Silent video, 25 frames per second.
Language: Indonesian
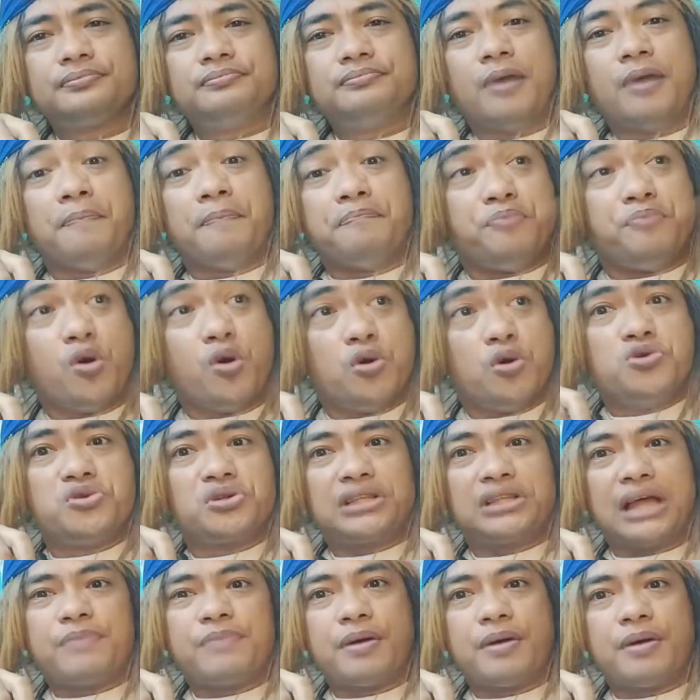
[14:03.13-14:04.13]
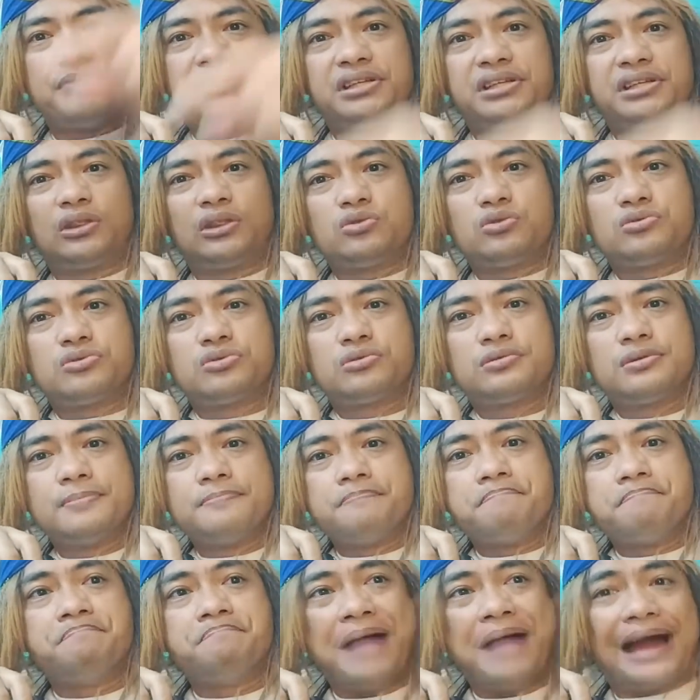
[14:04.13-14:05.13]
Membunuh tanpa menyentuh.
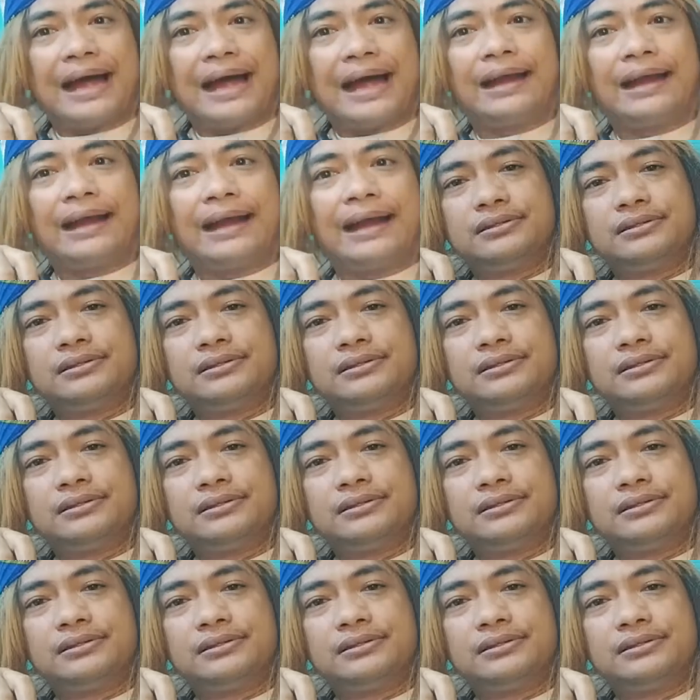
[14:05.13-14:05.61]
Makar.